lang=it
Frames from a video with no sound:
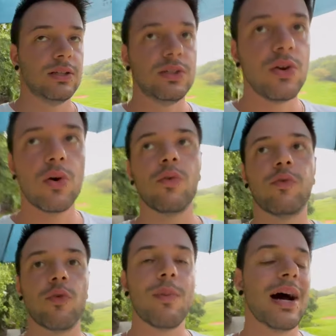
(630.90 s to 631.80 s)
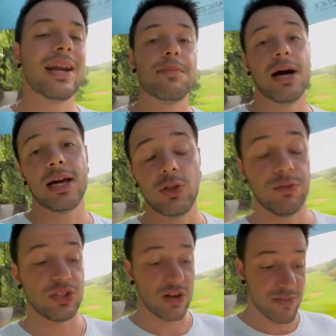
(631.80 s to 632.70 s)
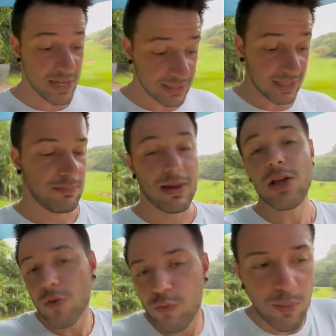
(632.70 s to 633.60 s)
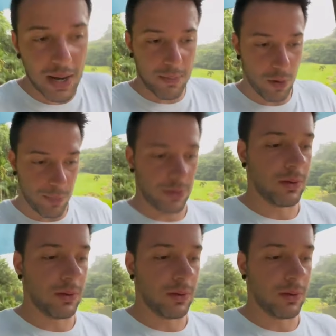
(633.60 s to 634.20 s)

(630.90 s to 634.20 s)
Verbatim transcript: di non fumare mai dove c'è il verde. Meglio non fumare proprio,